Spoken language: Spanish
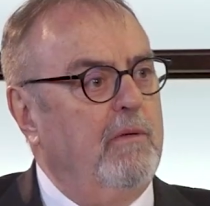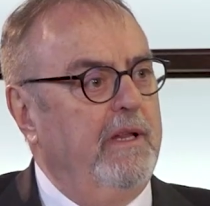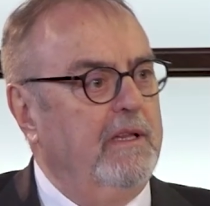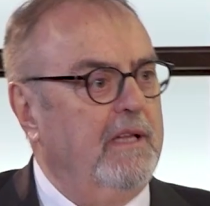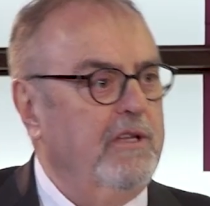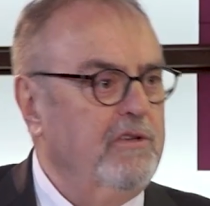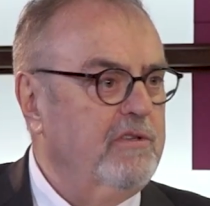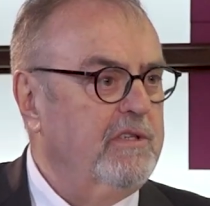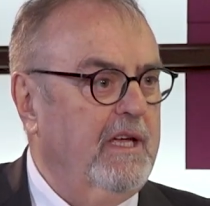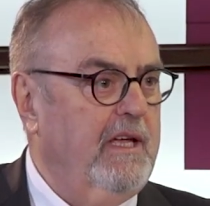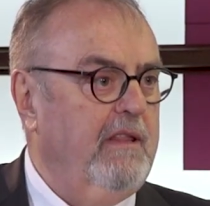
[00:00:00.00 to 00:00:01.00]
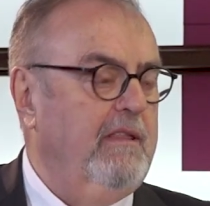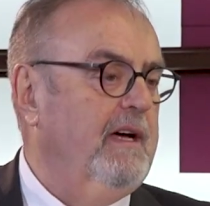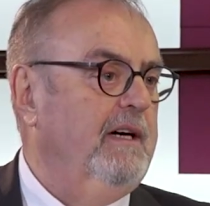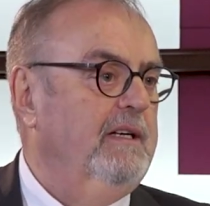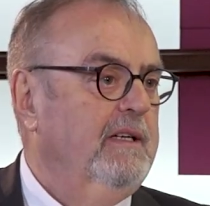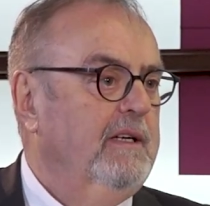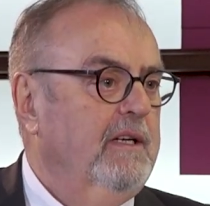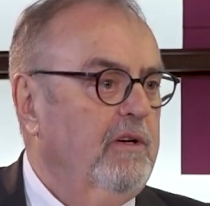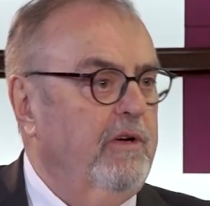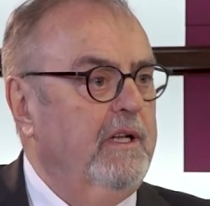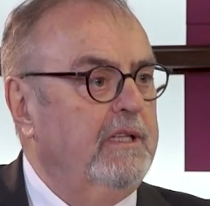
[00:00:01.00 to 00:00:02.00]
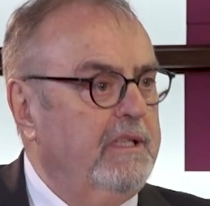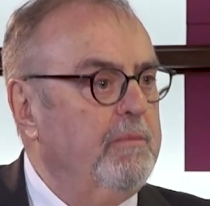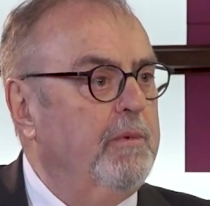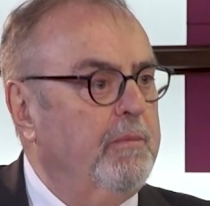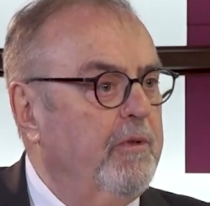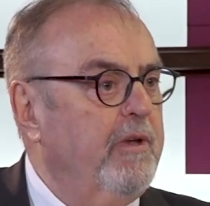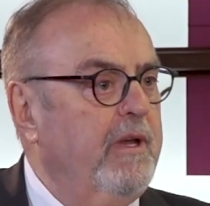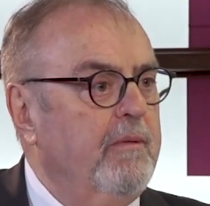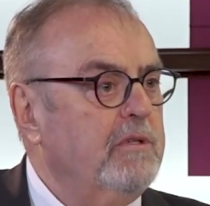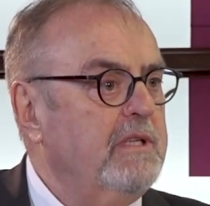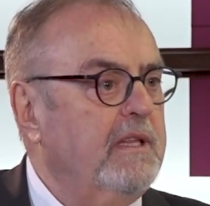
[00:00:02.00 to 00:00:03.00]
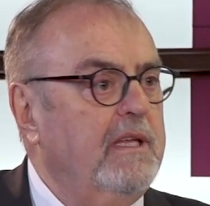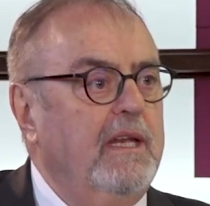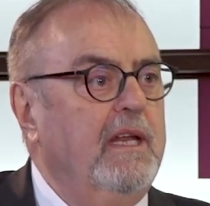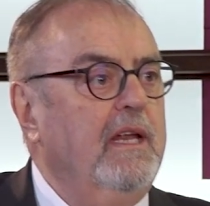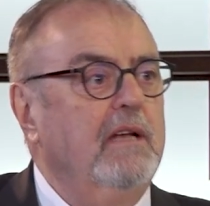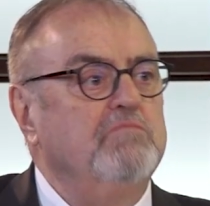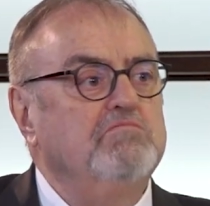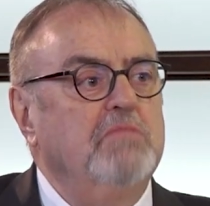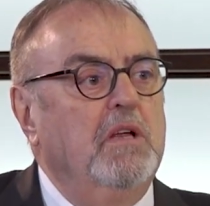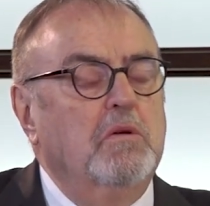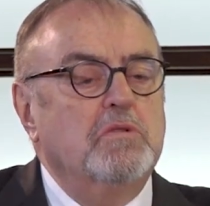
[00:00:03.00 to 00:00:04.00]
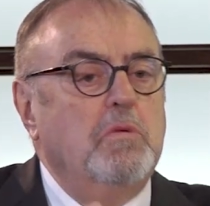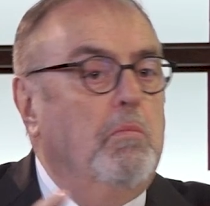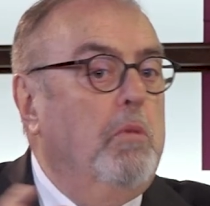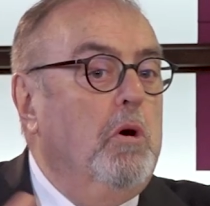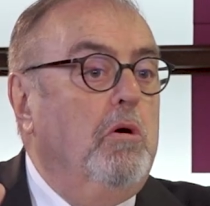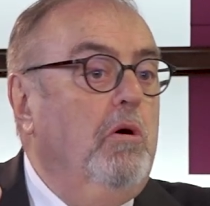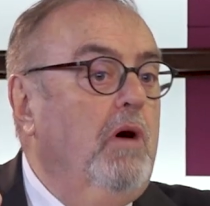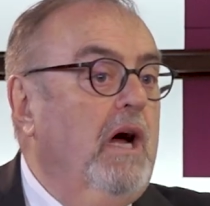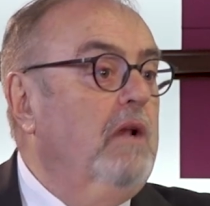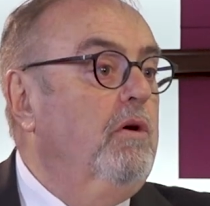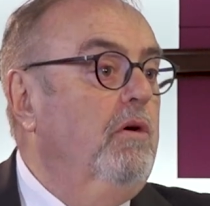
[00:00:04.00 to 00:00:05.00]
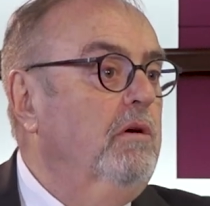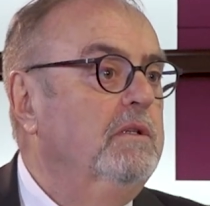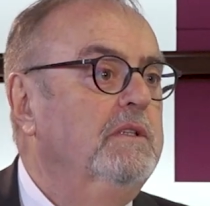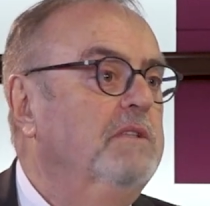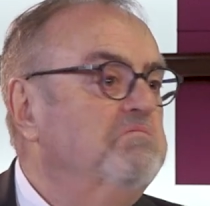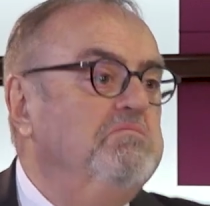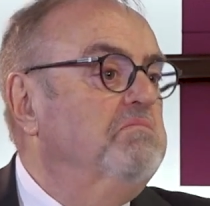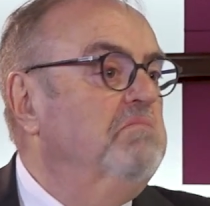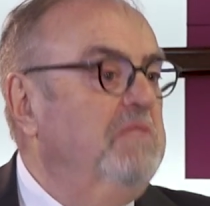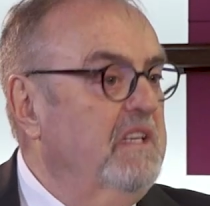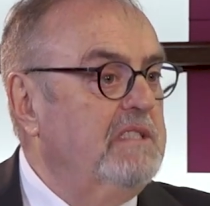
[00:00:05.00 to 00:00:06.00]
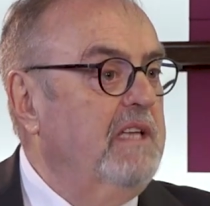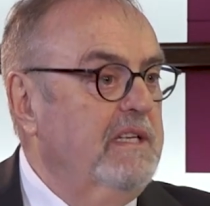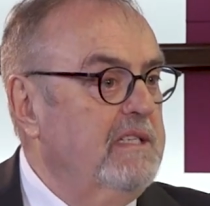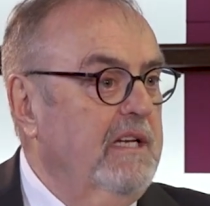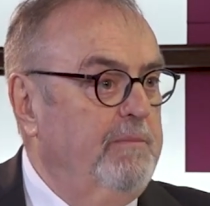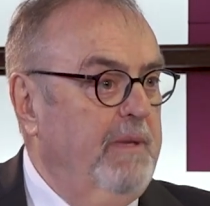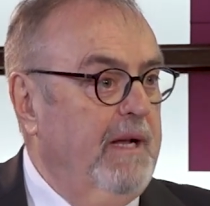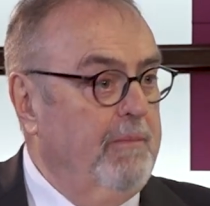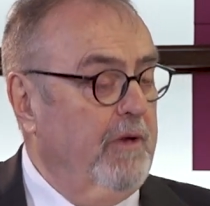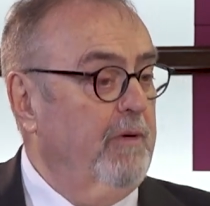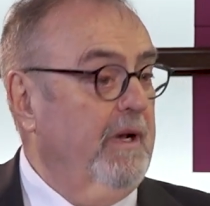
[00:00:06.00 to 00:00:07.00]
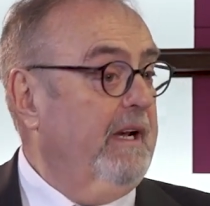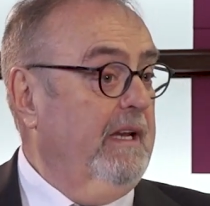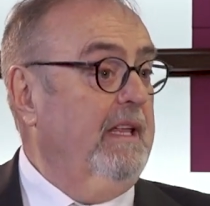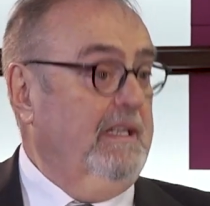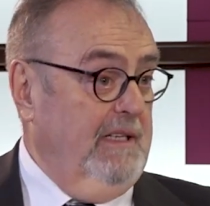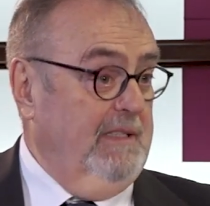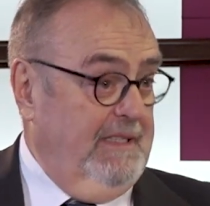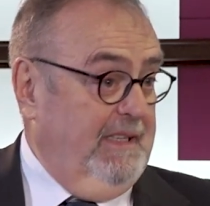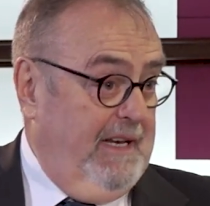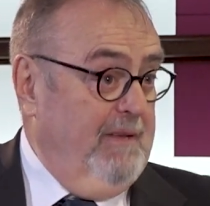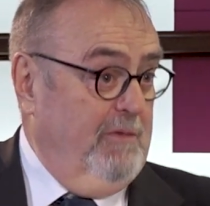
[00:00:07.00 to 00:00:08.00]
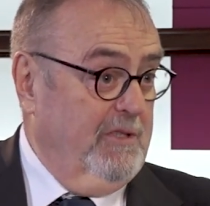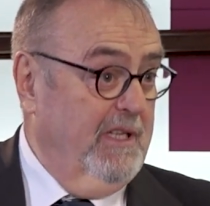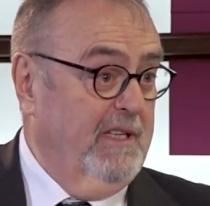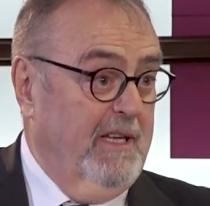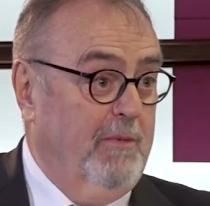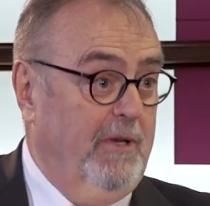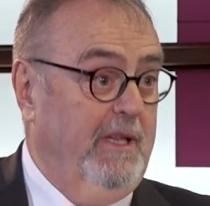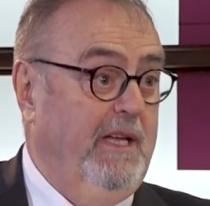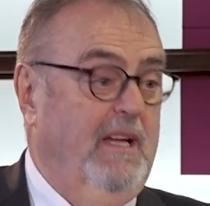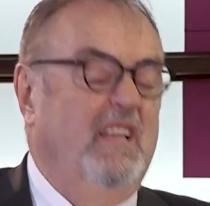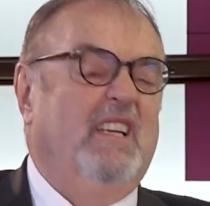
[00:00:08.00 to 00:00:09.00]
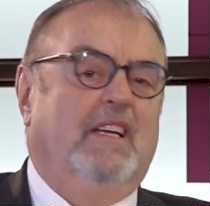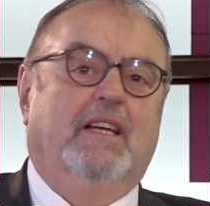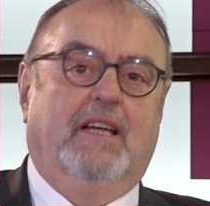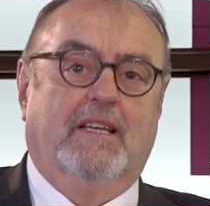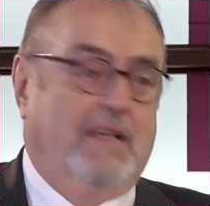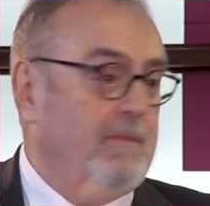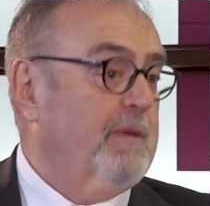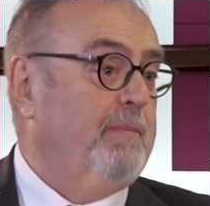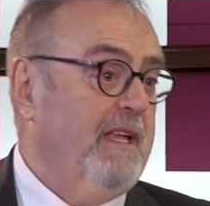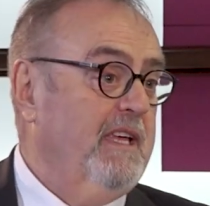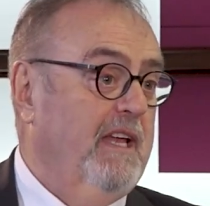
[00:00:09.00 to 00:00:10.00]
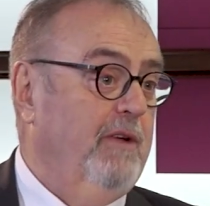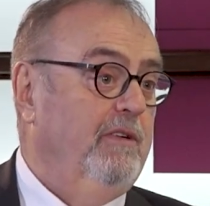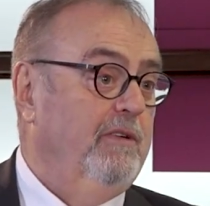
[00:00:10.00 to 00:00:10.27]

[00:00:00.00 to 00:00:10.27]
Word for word: 40 años que quizá con el tiempo podríamos adquirir incluso un poco algo, ni está ni se la espera. Porque en realidad sí tenemos identidad política que se llama España, ¿no?